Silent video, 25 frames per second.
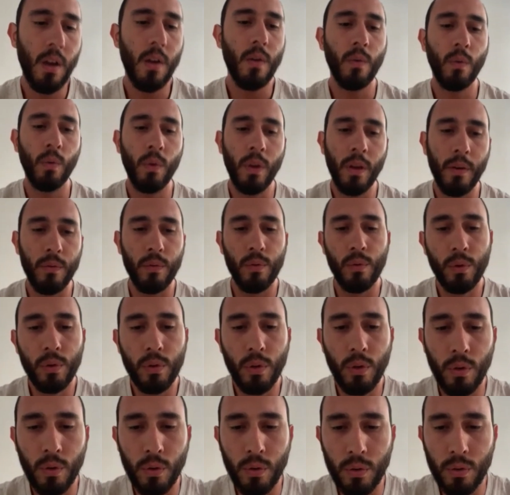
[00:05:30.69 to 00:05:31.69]
on a voulu
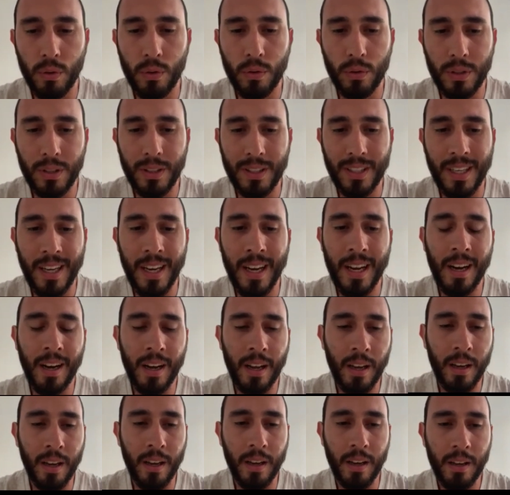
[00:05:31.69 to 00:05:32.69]
que c'est
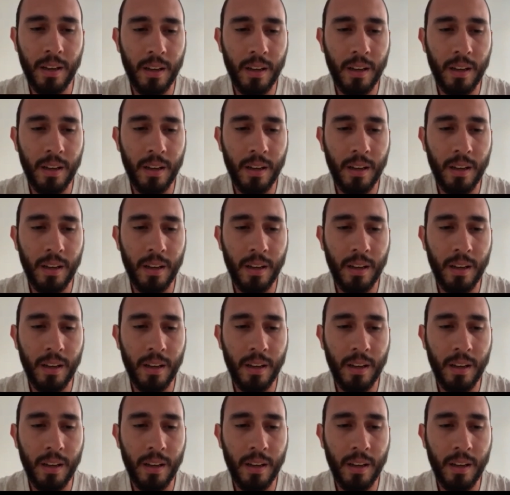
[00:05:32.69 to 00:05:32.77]
un,